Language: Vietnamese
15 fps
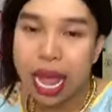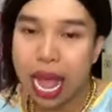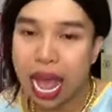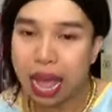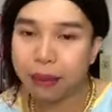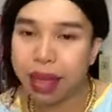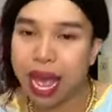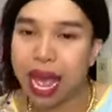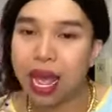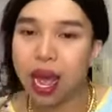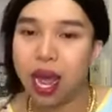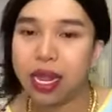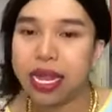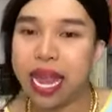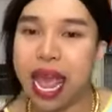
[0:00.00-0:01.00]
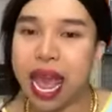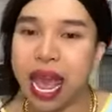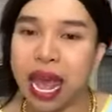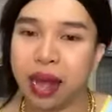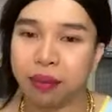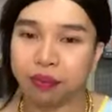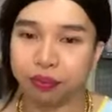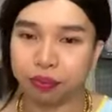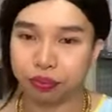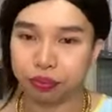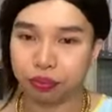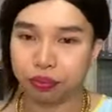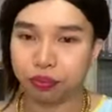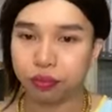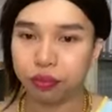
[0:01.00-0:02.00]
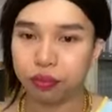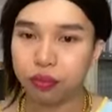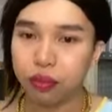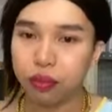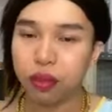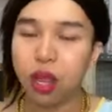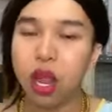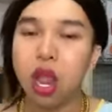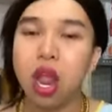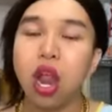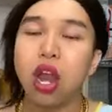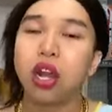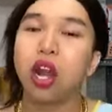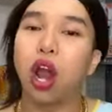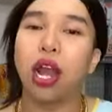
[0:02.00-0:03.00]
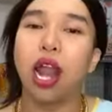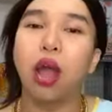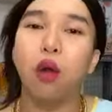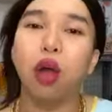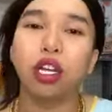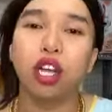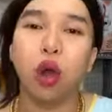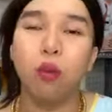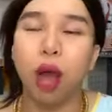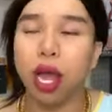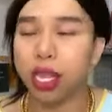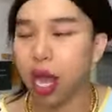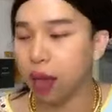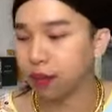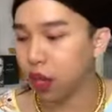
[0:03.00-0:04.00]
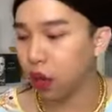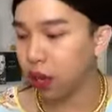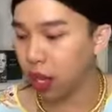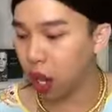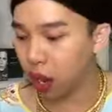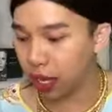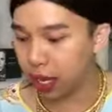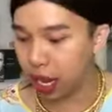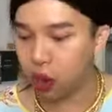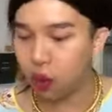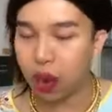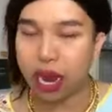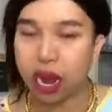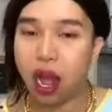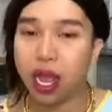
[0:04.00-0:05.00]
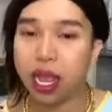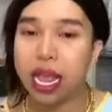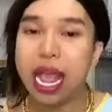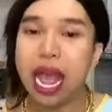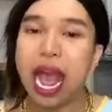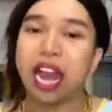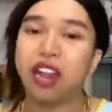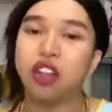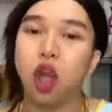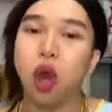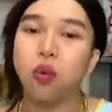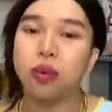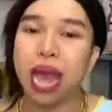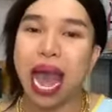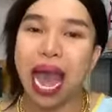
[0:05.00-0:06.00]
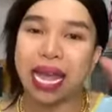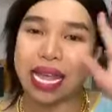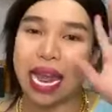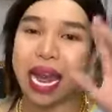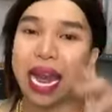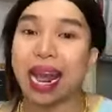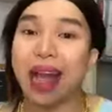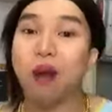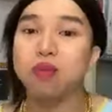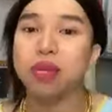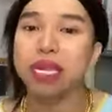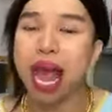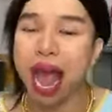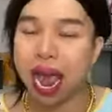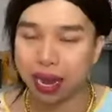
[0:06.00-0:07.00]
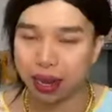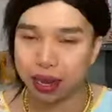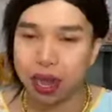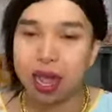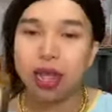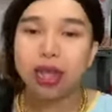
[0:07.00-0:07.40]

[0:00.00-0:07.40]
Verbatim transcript: 22 hết nha rồi Lê Quốc Trung ơi cho em số điện thoại địa chỉ luôn anh ơi Anh chốt cho hai chai này là không sai